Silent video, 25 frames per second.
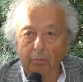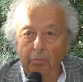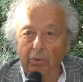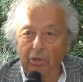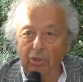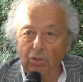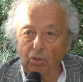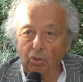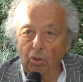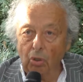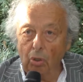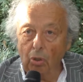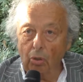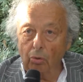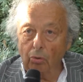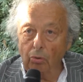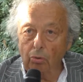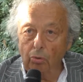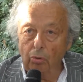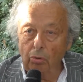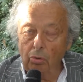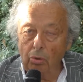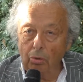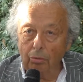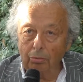perciò
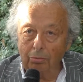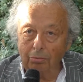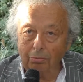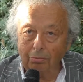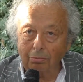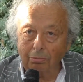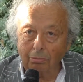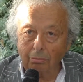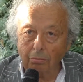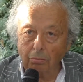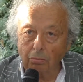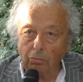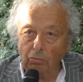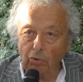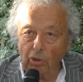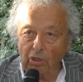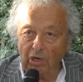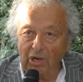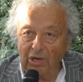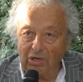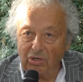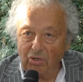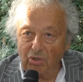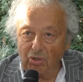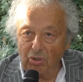non
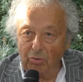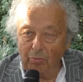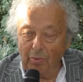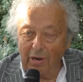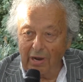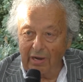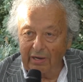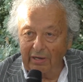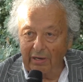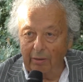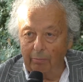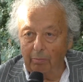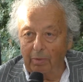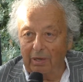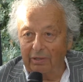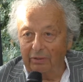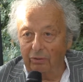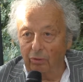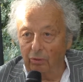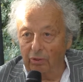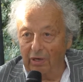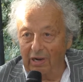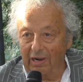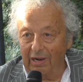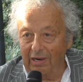riesci mai a
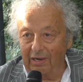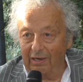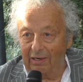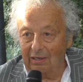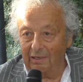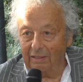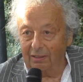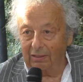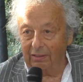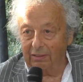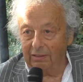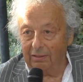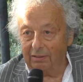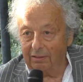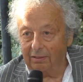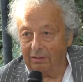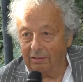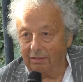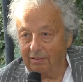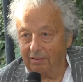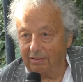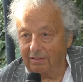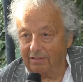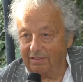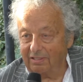abbandonarli
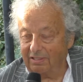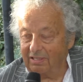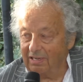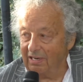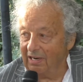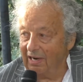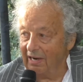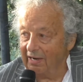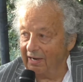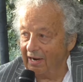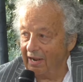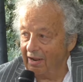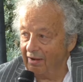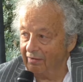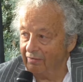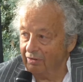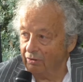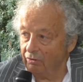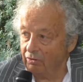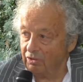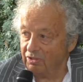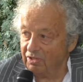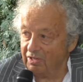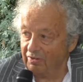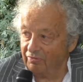se la nave
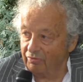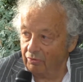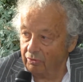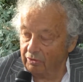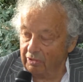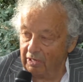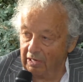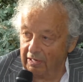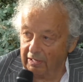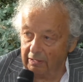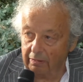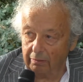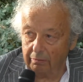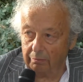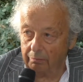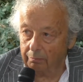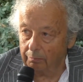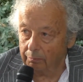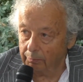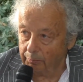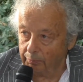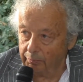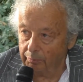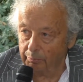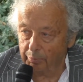dovesse affondare.
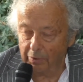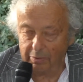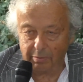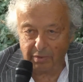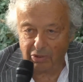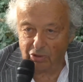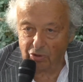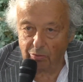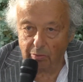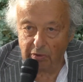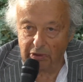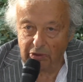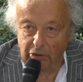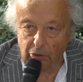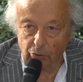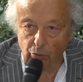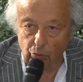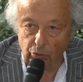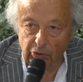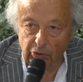Prima ci metti